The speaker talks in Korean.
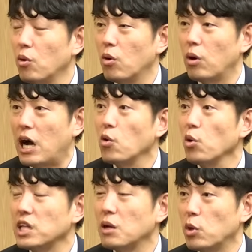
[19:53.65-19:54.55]
뭐
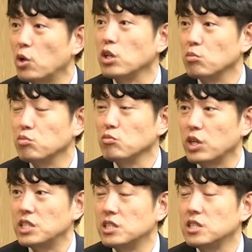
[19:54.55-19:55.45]
항공이나 뭐 이런 데도 음,
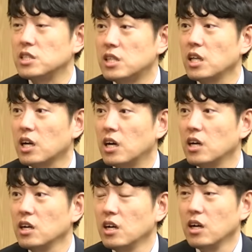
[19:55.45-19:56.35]
분명히 네. 있을
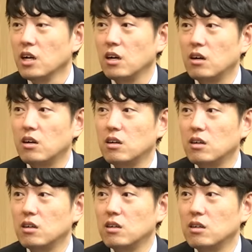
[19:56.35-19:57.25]
테니까 예.
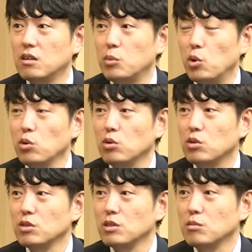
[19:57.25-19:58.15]
어, 별로
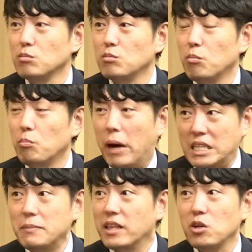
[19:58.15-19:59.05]

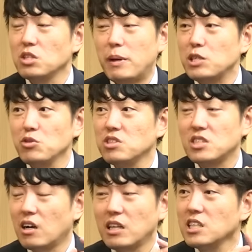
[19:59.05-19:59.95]
많이 만들어서 팔 수 있는
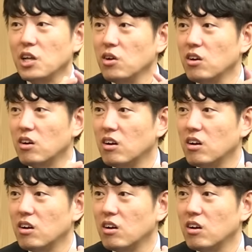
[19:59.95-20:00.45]
시장은 아니네요.